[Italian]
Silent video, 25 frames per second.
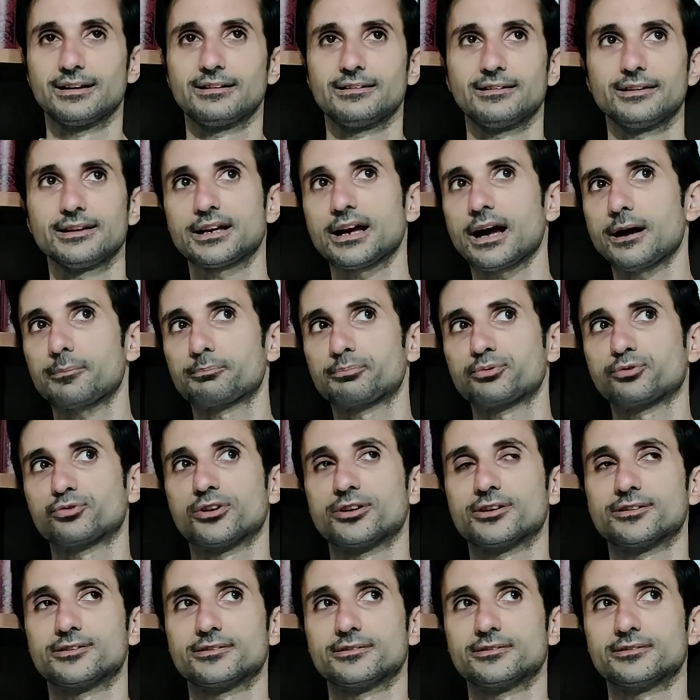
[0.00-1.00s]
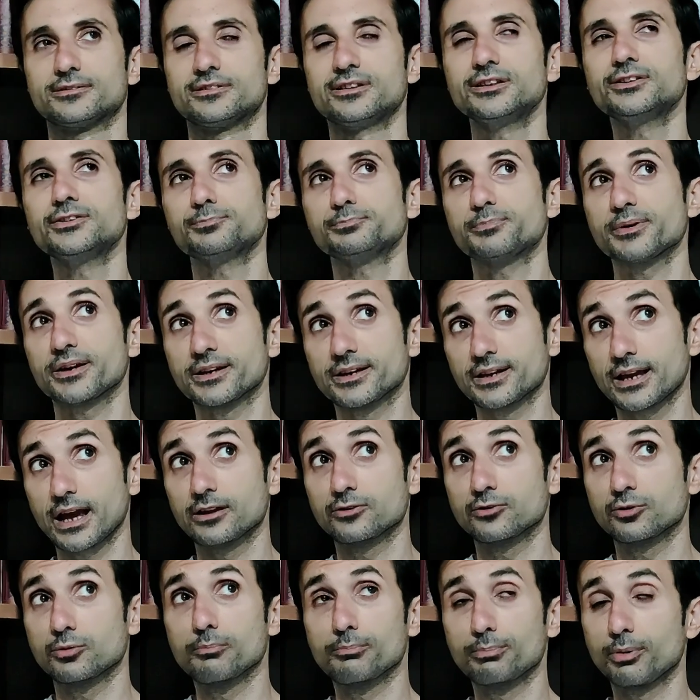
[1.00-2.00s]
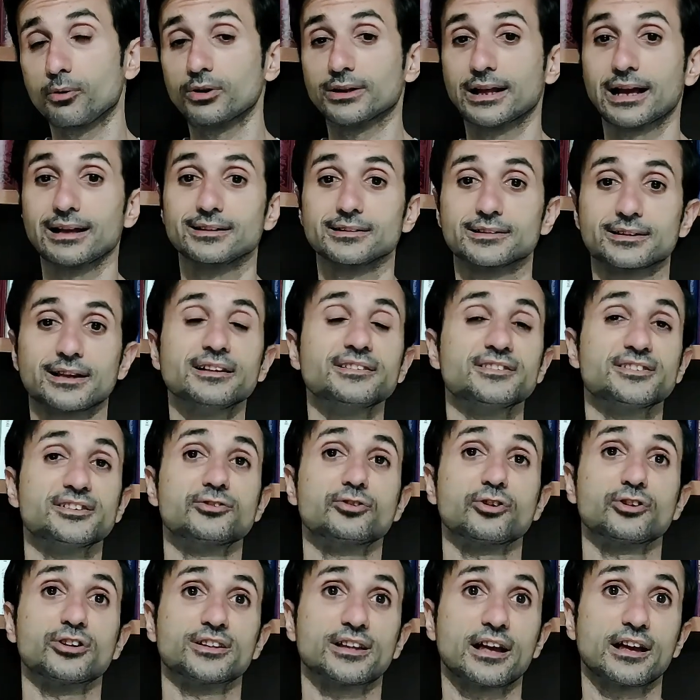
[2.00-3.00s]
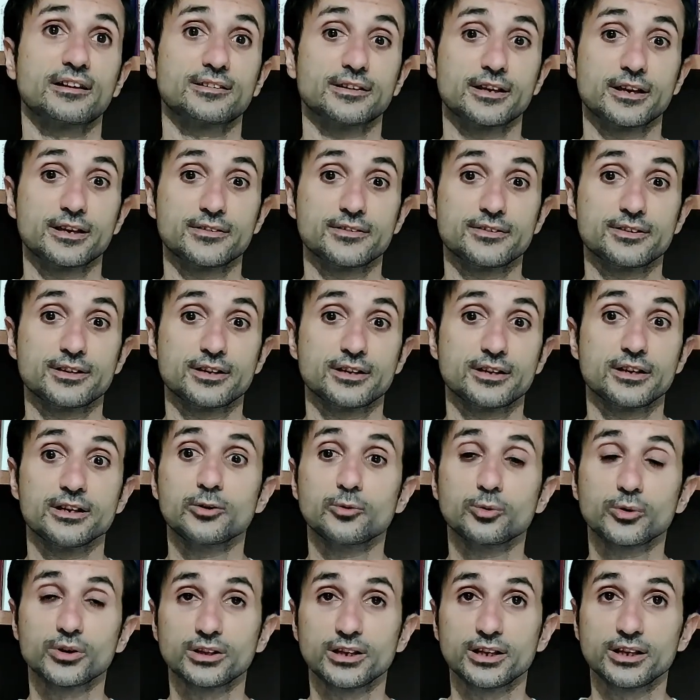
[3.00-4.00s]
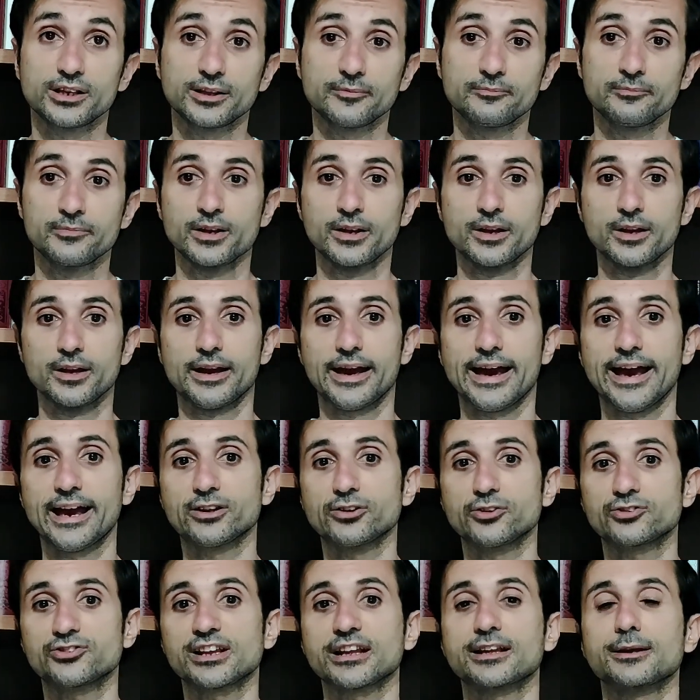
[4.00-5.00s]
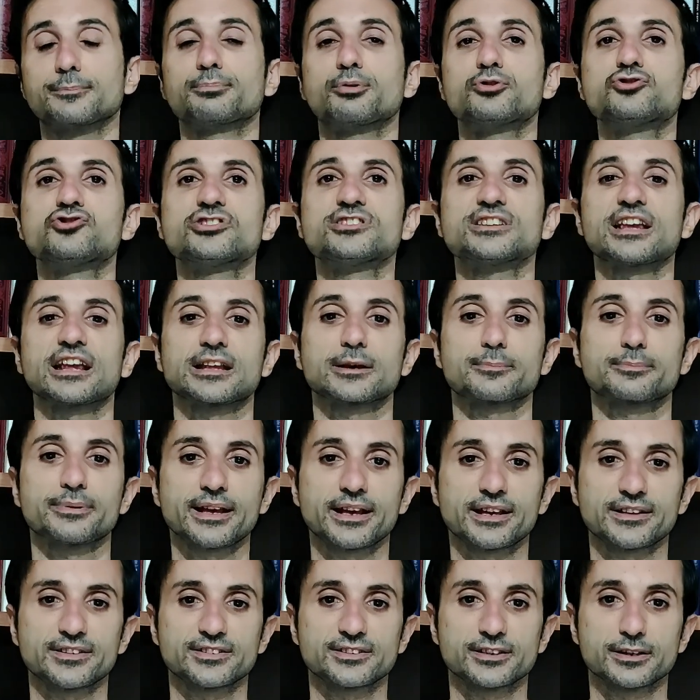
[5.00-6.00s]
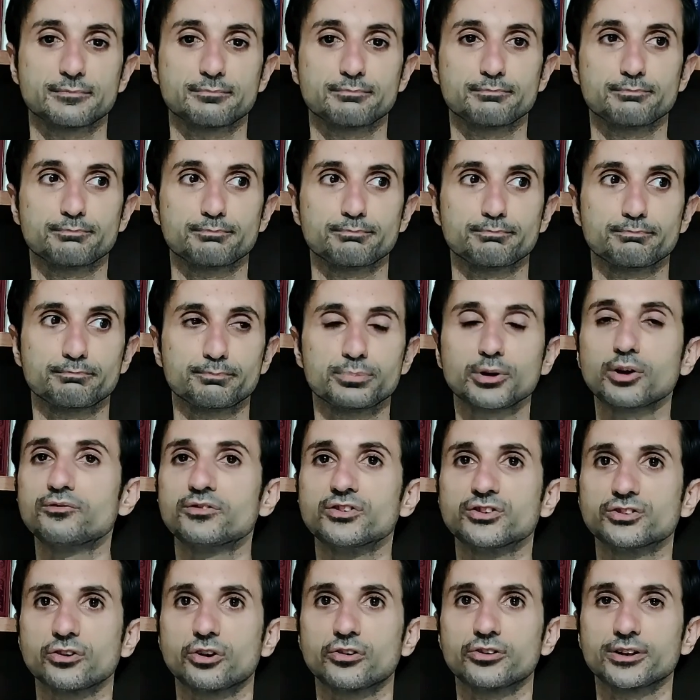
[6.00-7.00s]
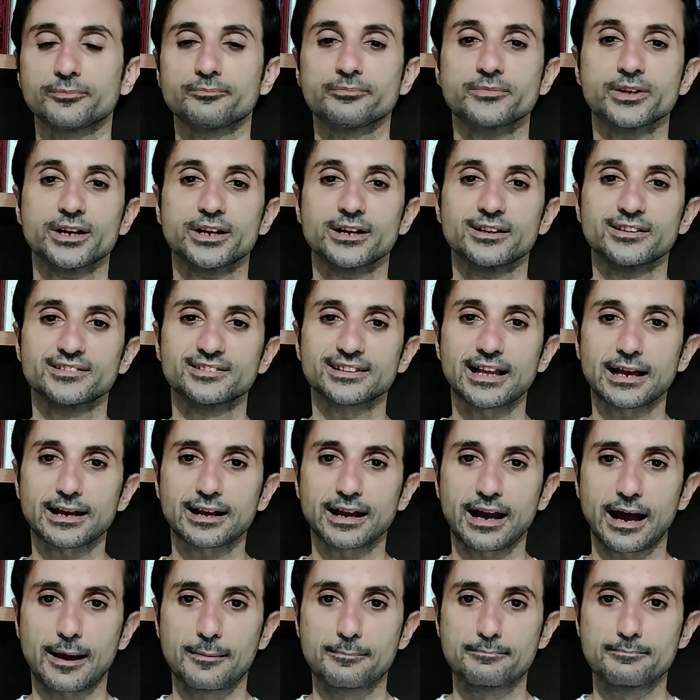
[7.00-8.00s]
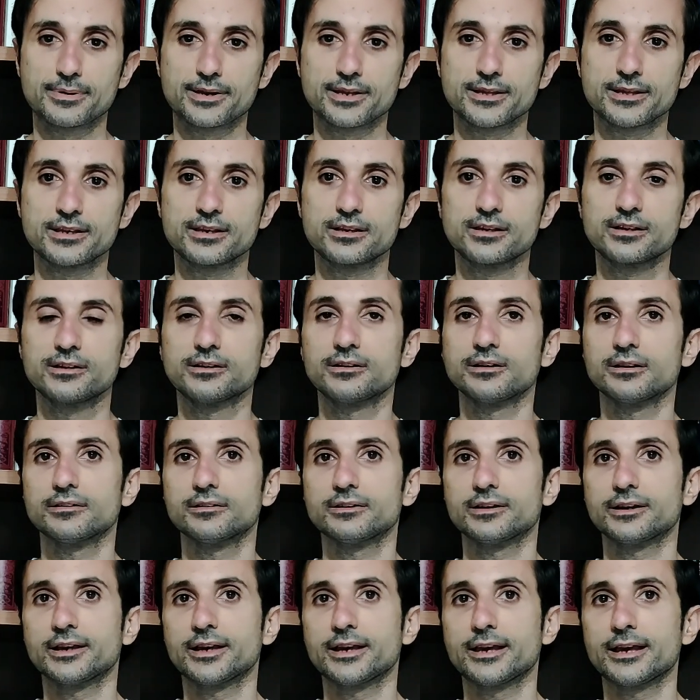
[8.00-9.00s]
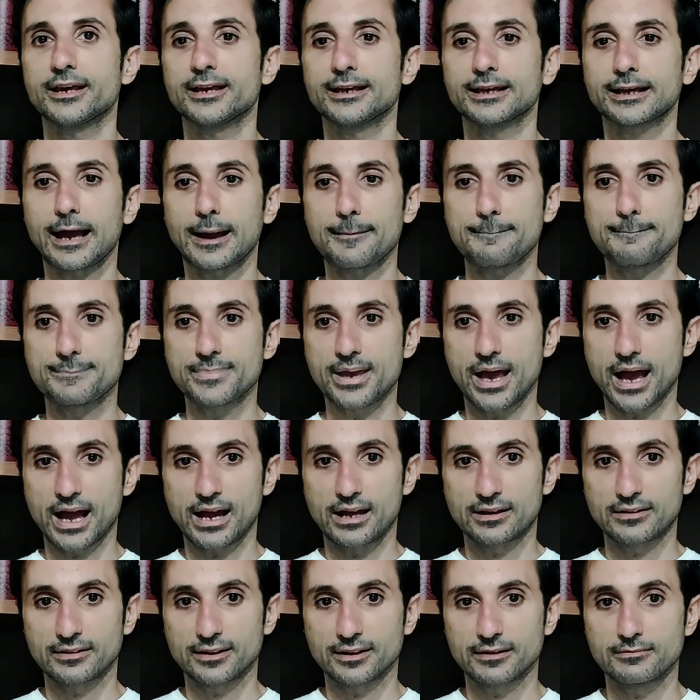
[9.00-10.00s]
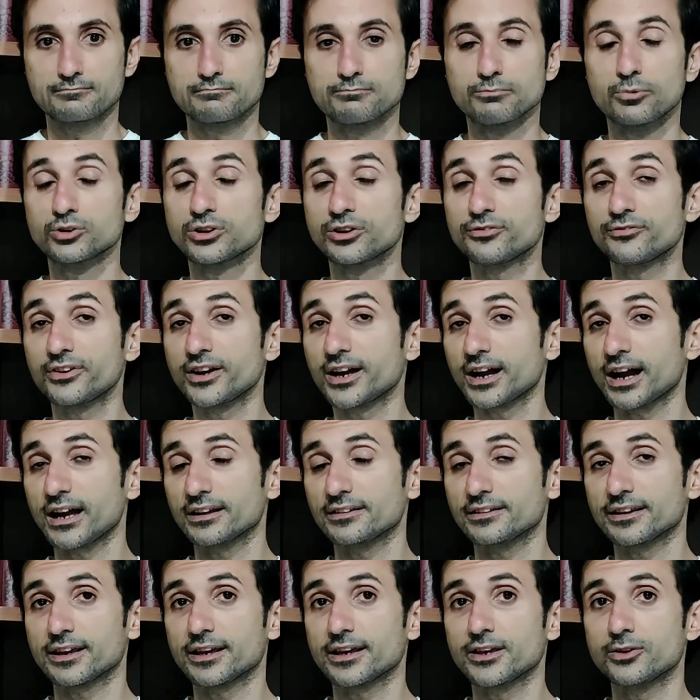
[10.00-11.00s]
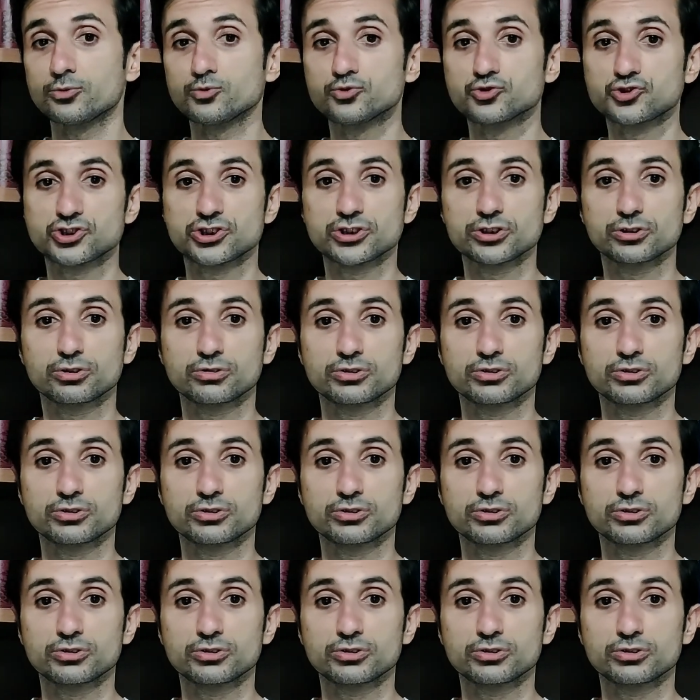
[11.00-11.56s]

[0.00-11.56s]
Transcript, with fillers: Le capsule, rispecchiando un po' la transitorietà degli inquilini, erano state progettate per essere provvisorie, staccabili e cambiate, modificate in un ciclo